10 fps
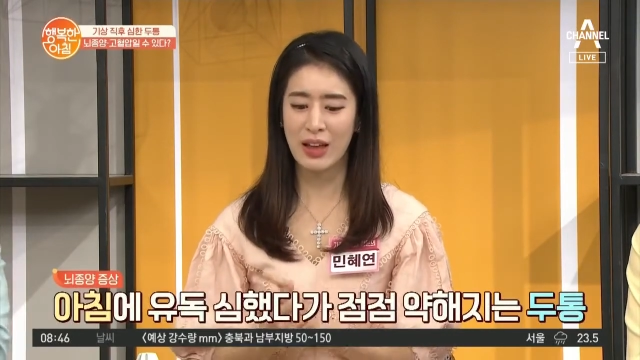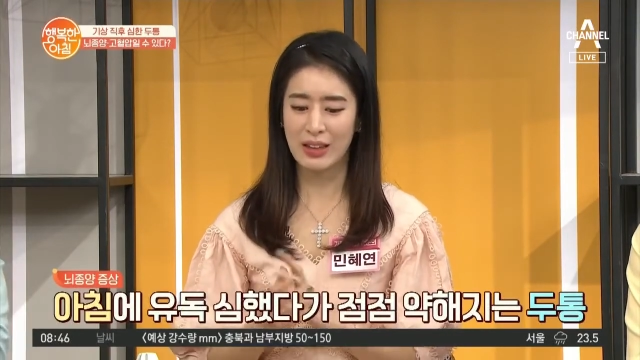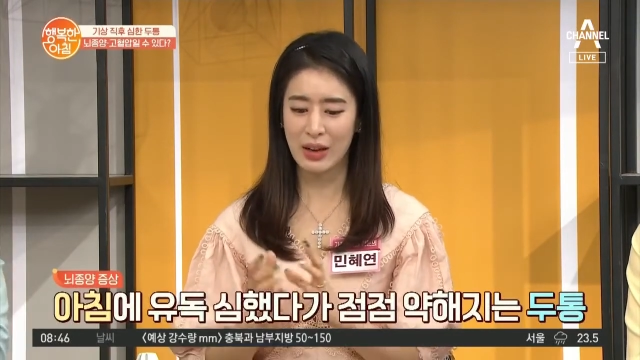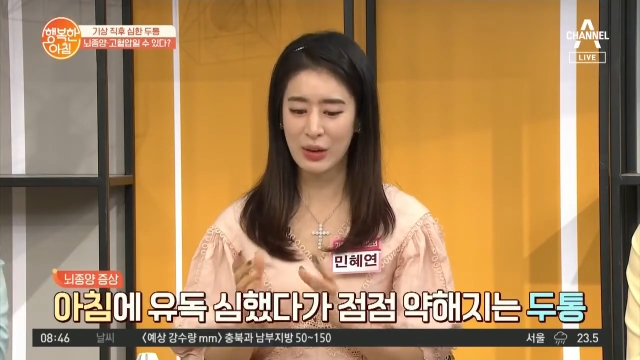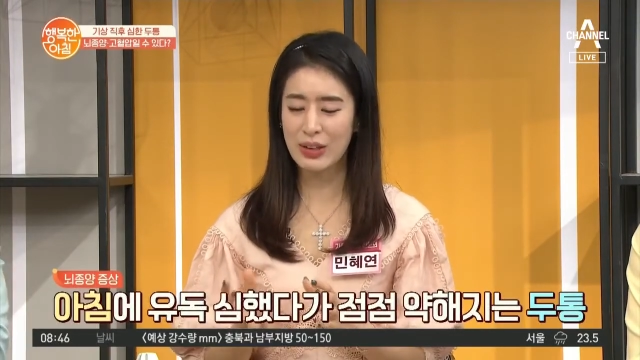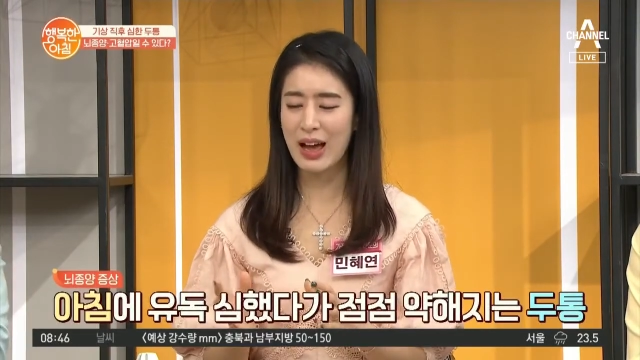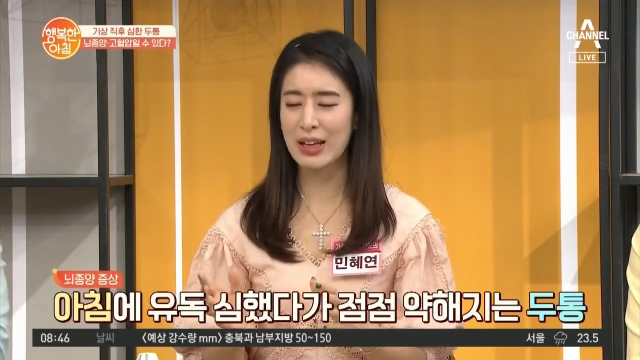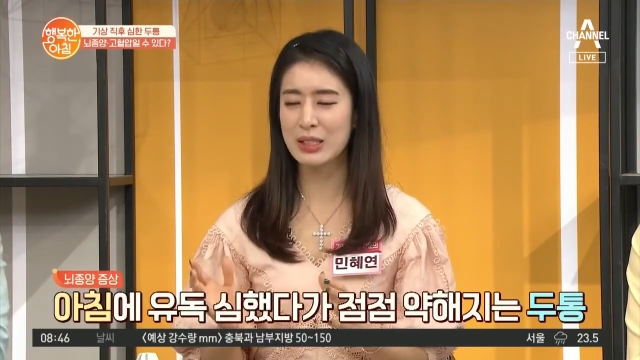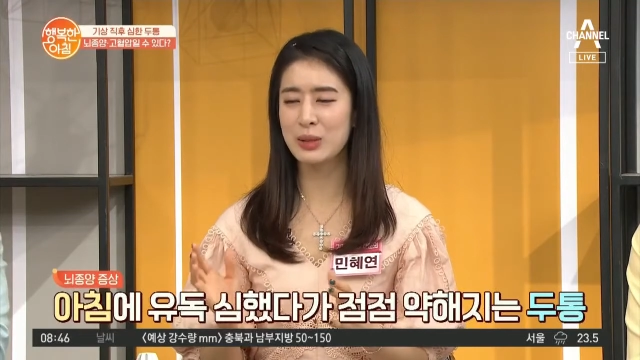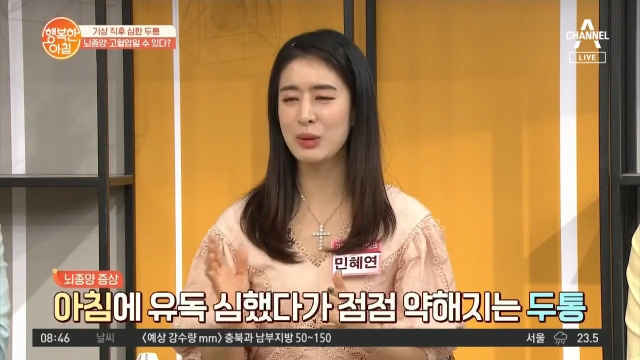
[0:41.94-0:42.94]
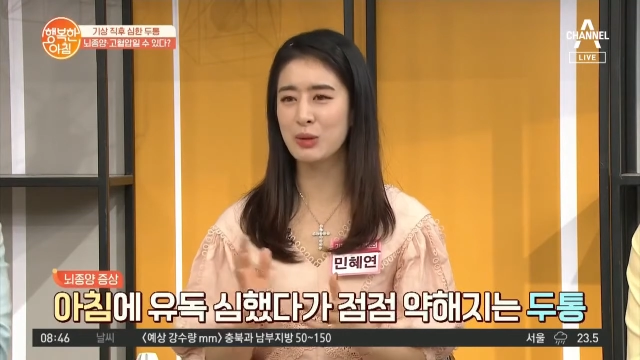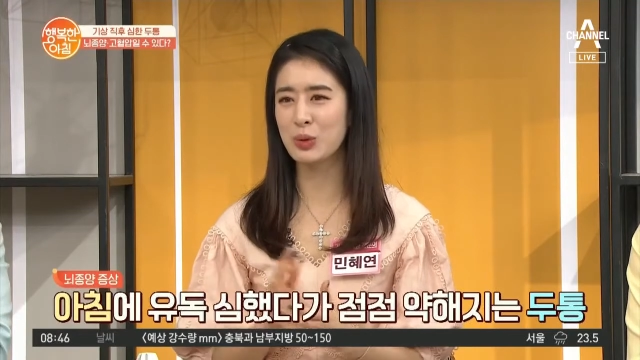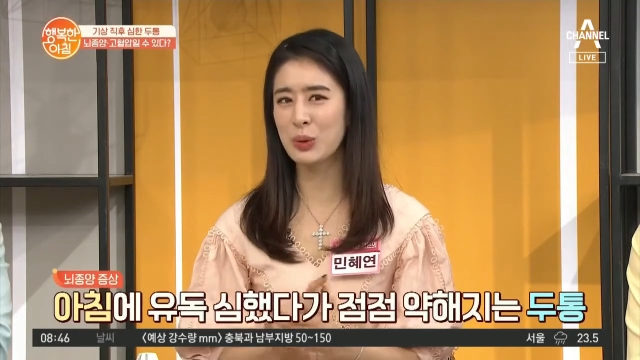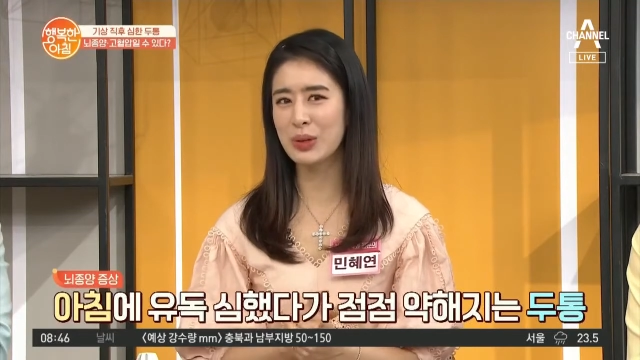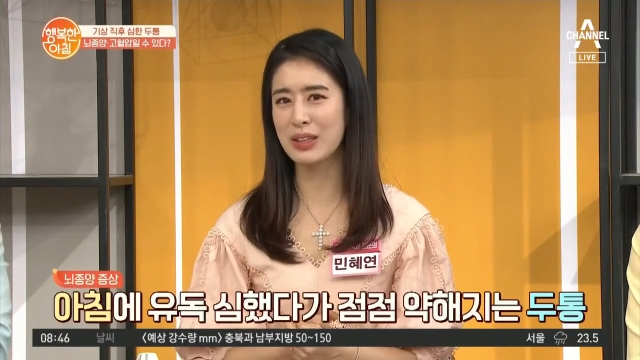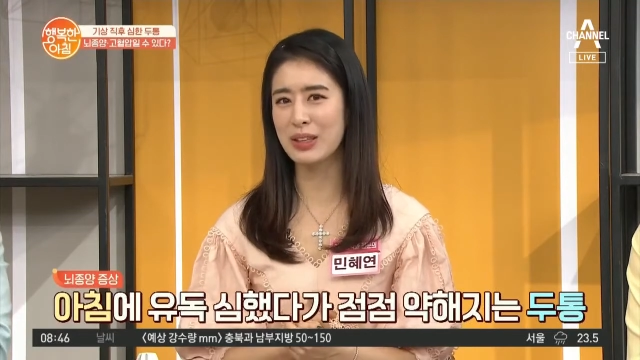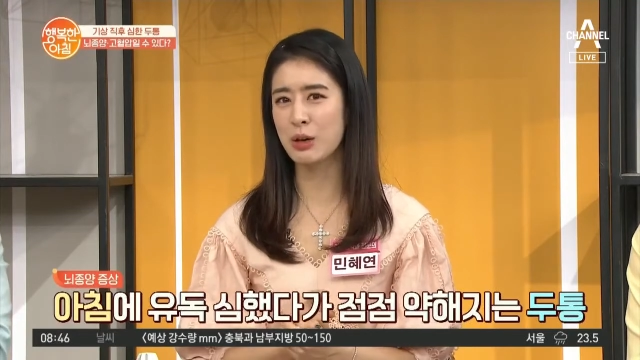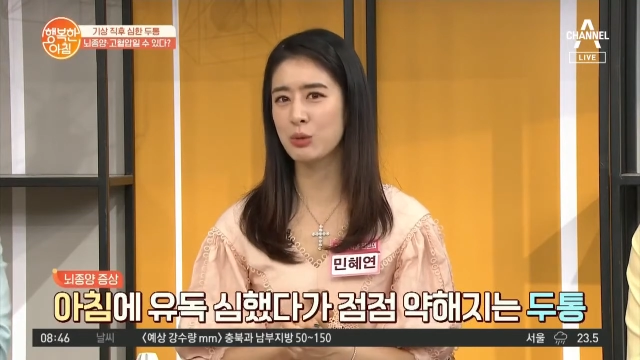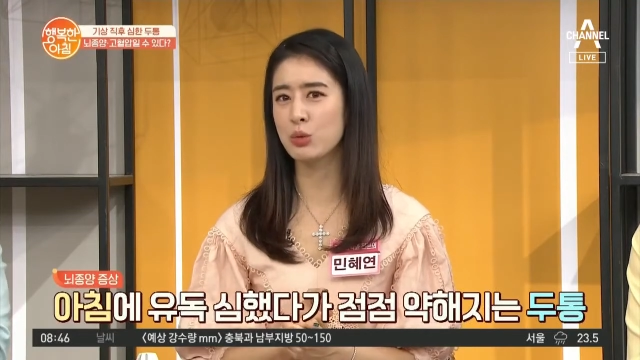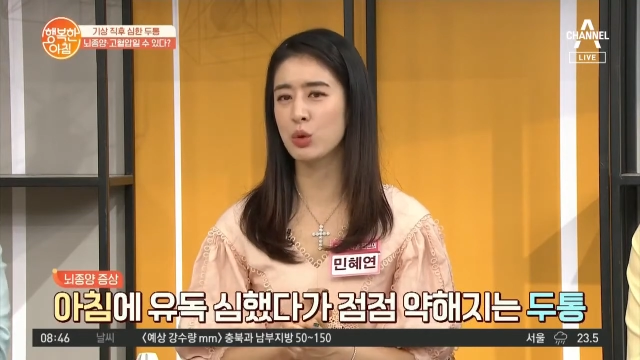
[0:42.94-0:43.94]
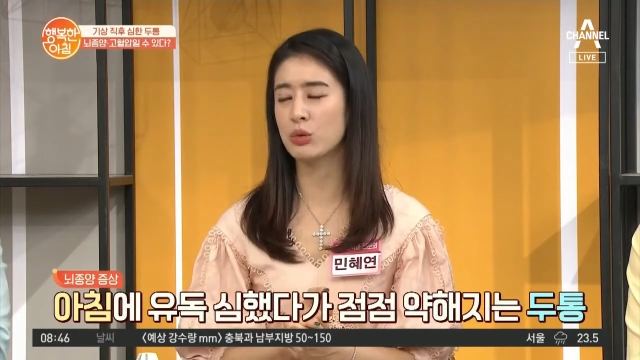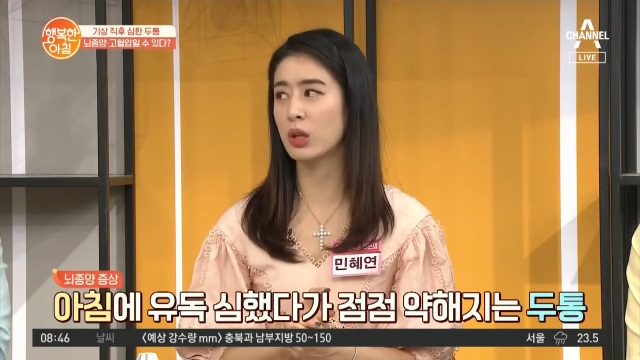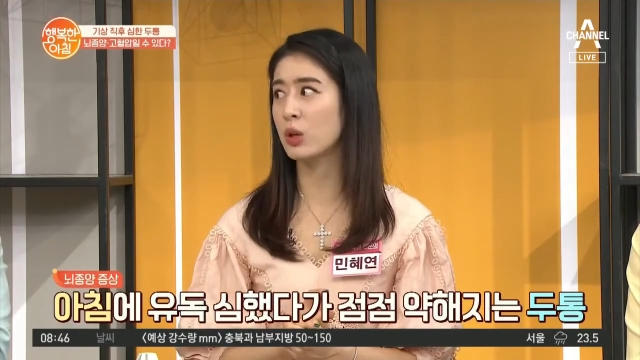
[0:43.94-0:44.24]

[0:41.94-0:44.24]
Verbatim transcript: 당연히 아침에 두통이 있다고 무조건 나